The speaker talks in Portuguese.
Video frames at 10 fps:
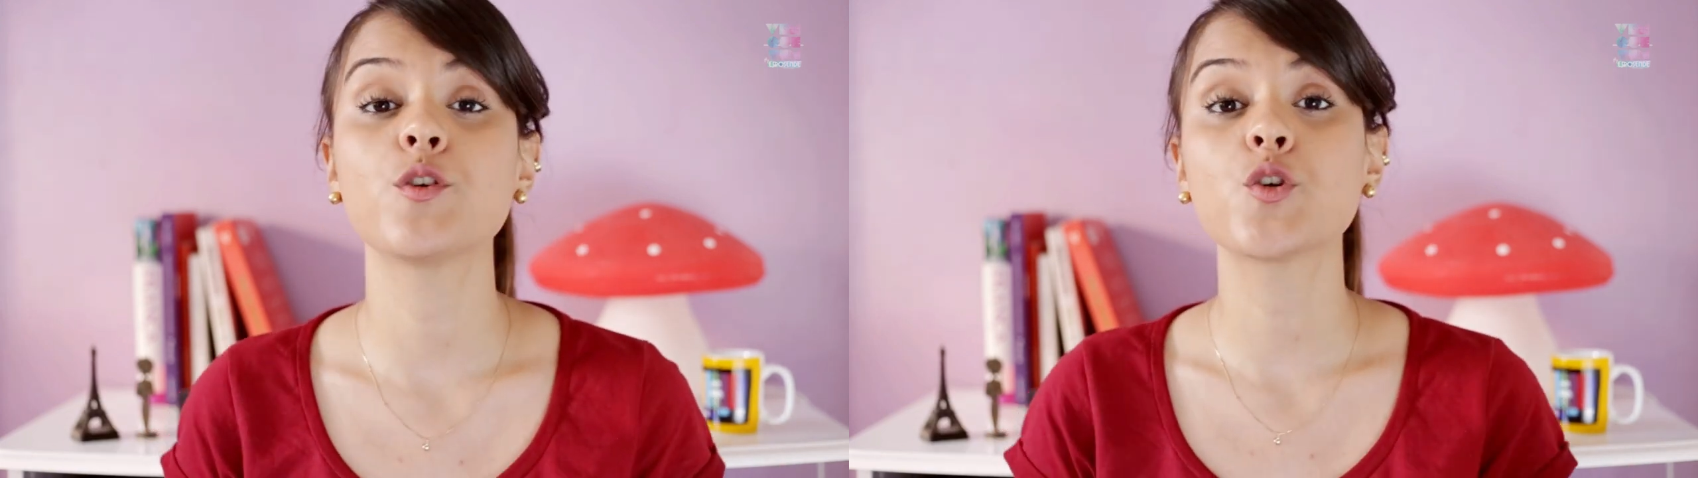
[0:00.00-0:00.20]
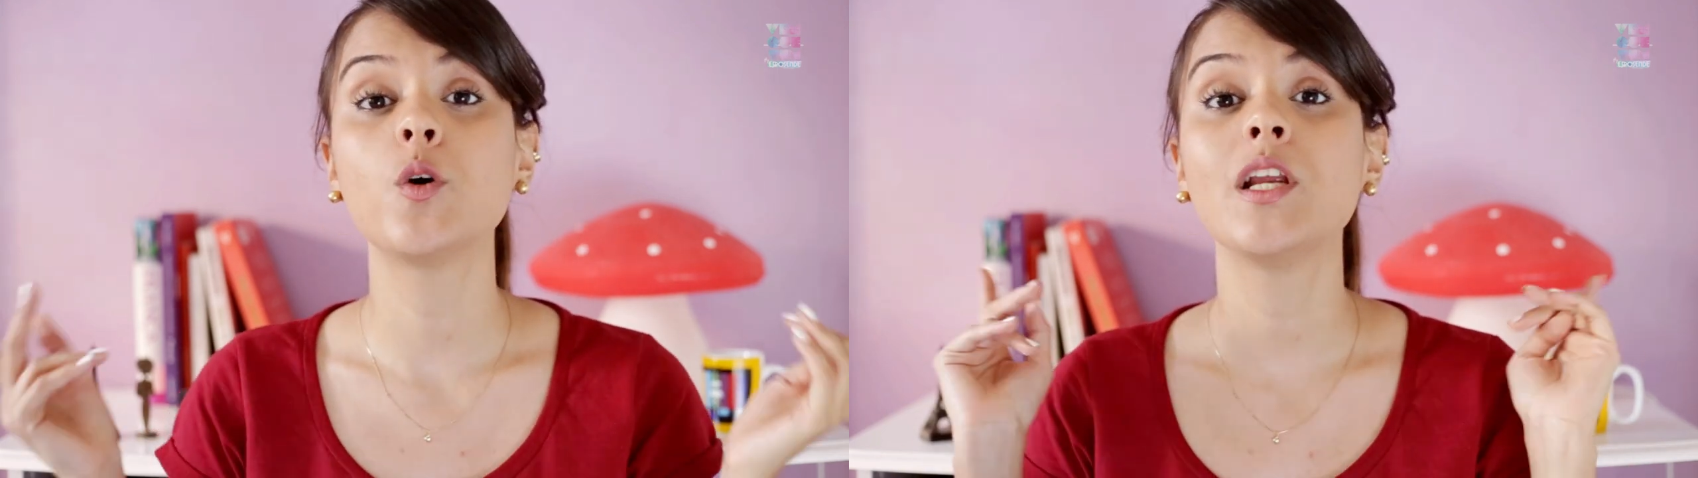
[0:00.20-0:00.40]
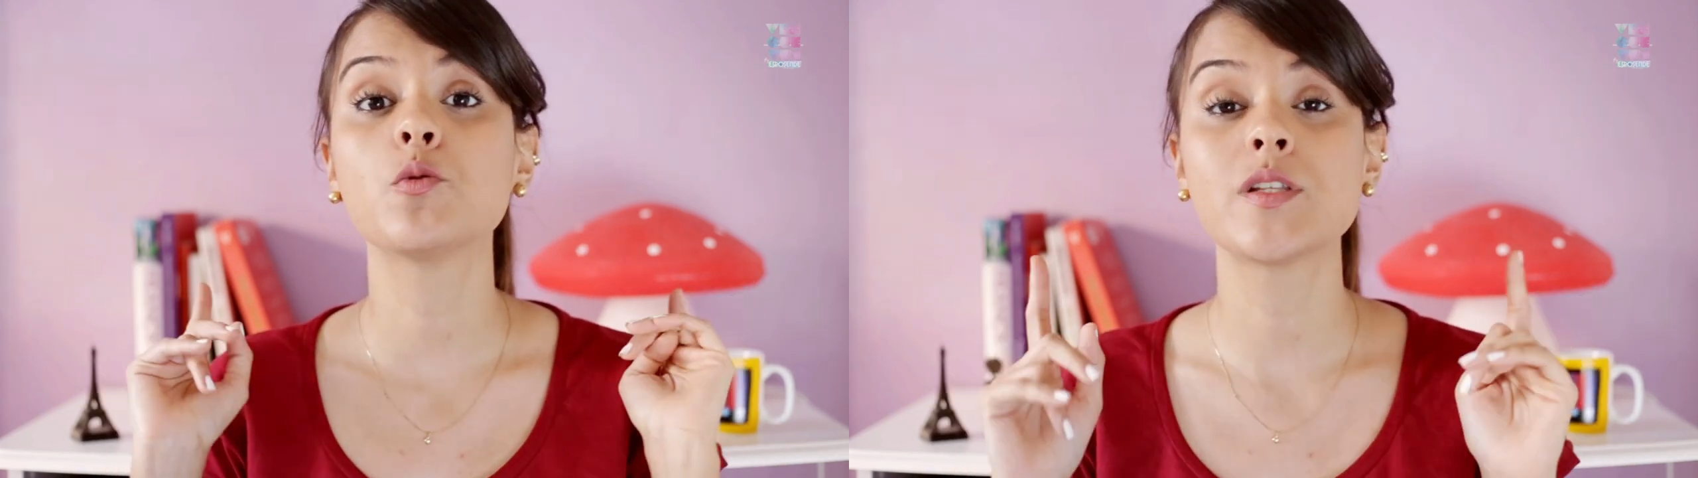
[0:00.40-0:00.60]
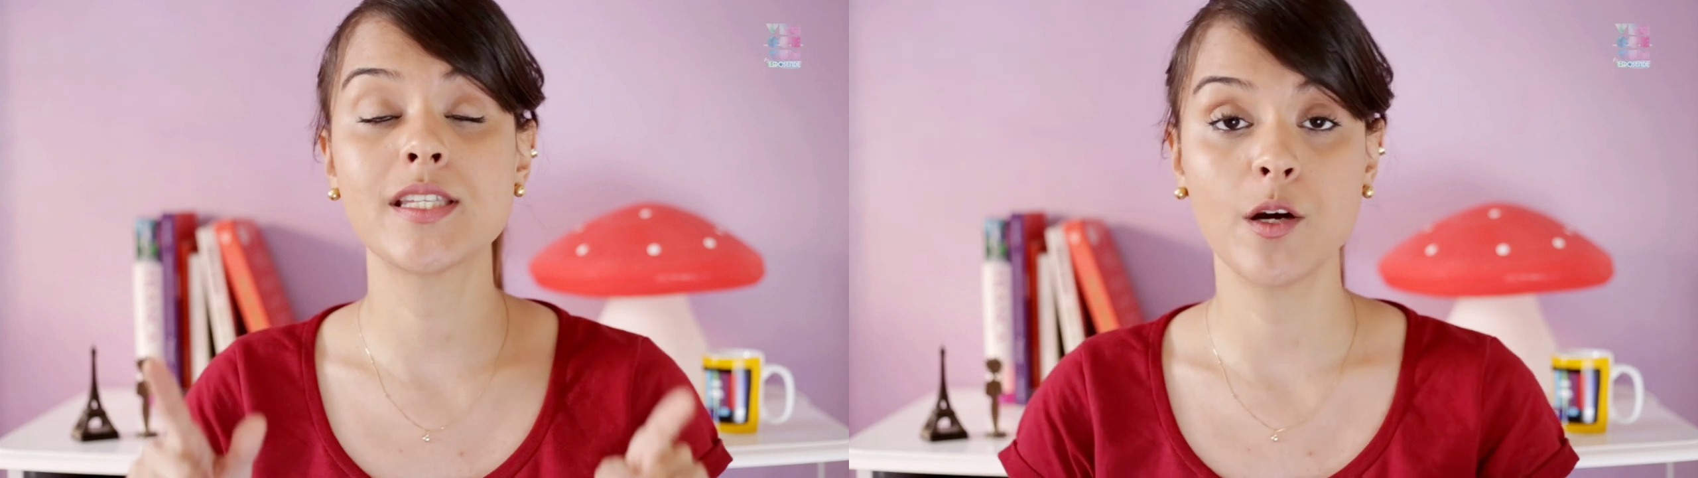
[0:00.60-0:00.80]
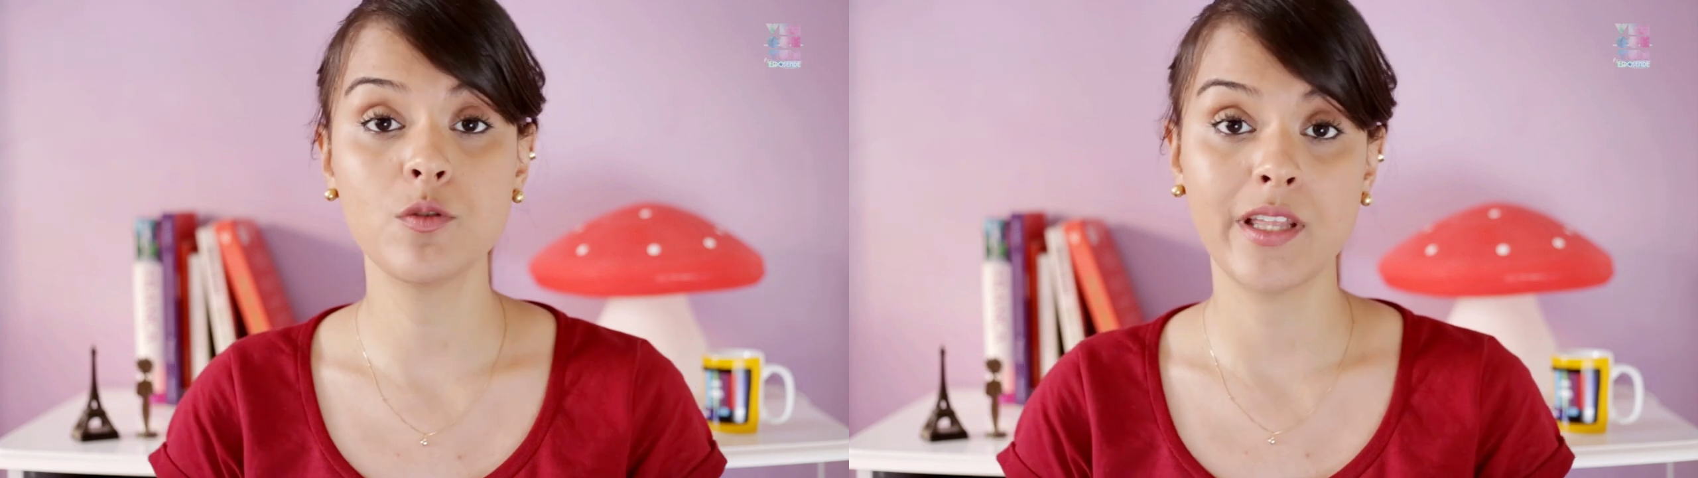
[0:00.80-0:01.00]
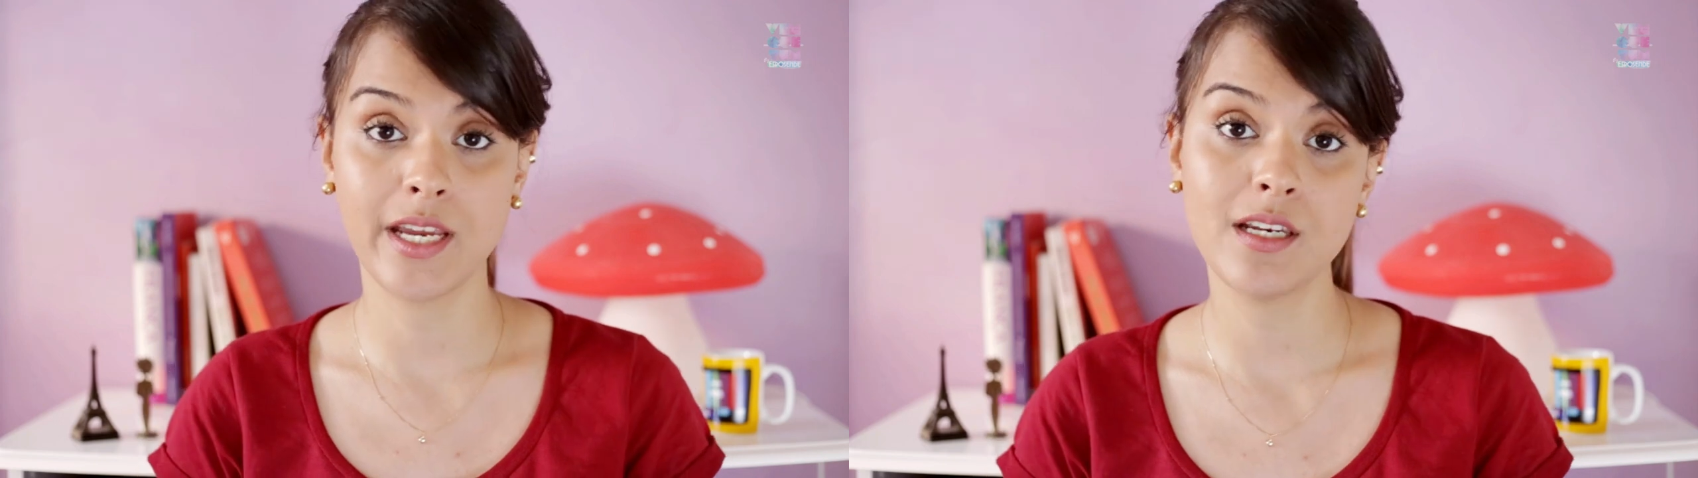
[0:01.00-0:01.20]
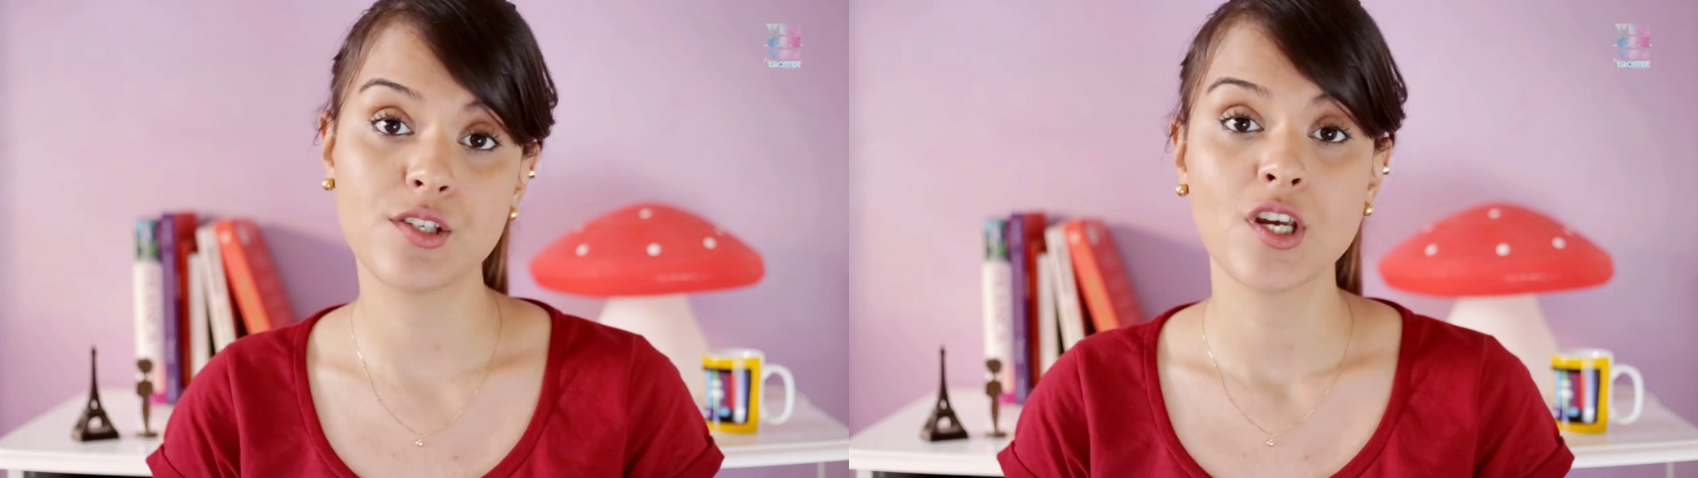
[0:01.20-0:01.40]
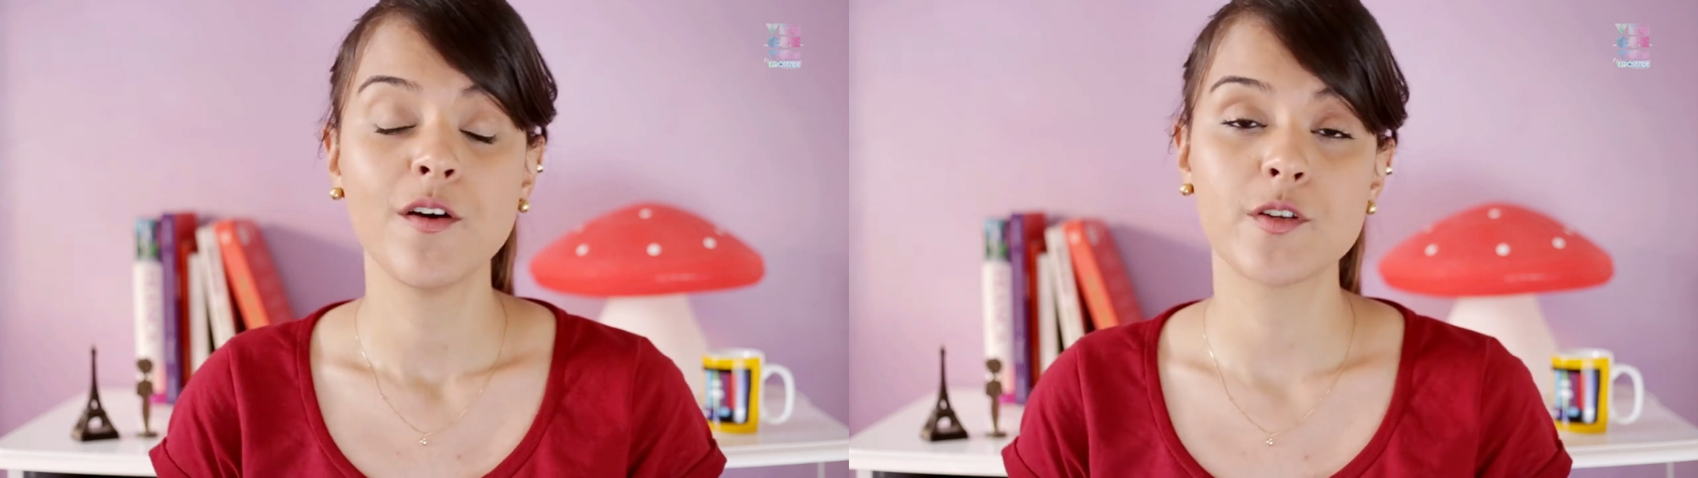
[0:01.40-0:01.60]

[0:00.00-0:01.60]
escolher o seu tênis,